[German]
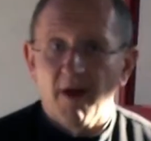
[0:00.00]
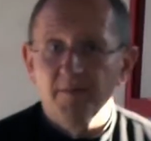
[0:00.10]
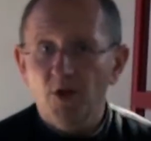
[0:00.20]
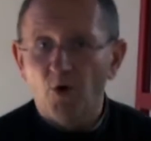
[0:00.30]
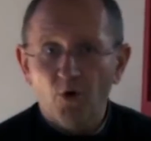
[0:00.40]
Wir
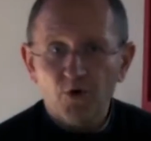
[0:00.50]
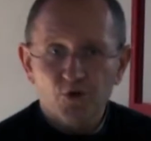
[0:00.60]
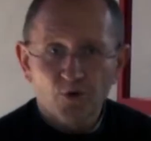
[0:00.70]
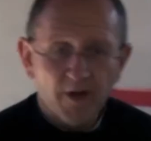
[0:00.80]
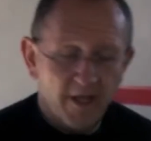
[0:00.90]
haben die
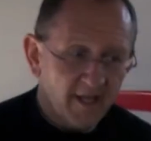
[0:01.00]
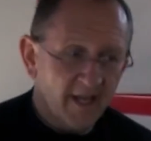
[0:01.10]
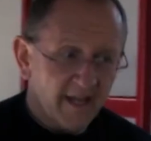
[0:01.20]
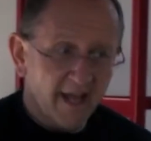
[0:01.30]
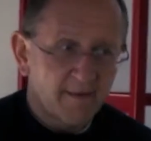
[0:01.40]
Hochschule
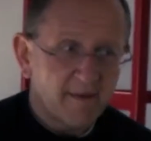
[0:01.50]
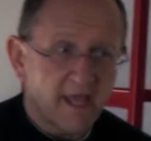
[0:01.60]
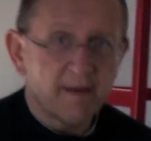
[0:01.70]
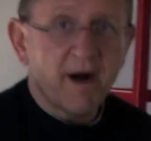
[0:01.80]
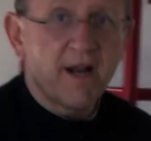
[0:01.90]
hier in einem
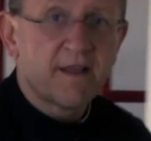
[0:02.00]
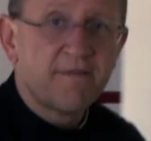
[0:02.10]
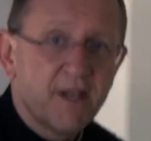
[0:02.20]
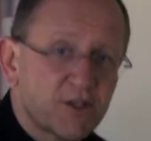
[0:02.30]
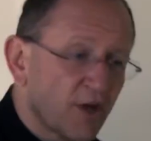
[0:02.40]

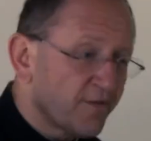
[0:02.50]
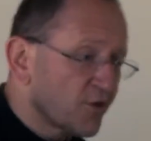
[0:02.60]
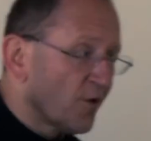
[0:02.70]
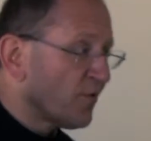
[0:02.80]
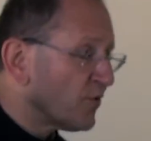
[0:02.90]
ehemaligen
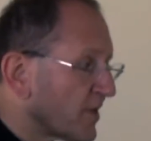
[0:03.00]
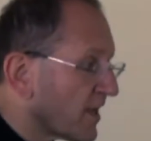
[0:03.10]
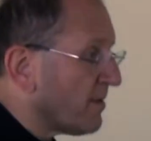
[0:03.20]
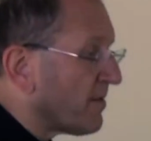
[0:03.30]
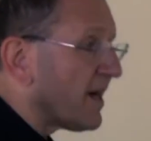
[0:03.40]
Wirtschaftshof
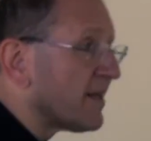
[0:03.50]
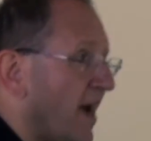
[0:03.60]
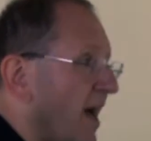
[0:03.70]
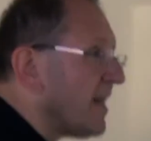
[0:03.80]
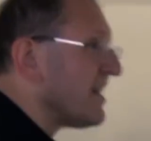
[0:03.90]
untergebracht.
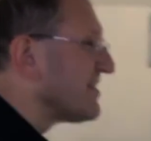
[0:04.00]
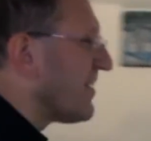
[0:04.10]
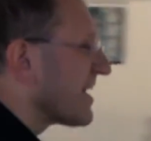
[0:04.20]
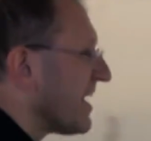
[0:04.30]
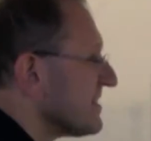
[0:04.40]
Es
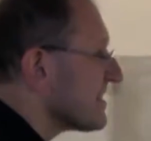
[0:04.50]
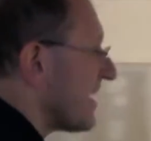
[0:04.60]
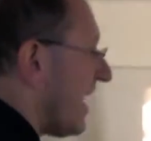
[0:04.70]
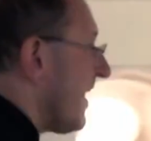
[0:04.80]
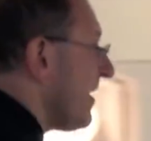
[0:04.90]
war ganz
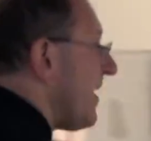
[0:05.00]
klar,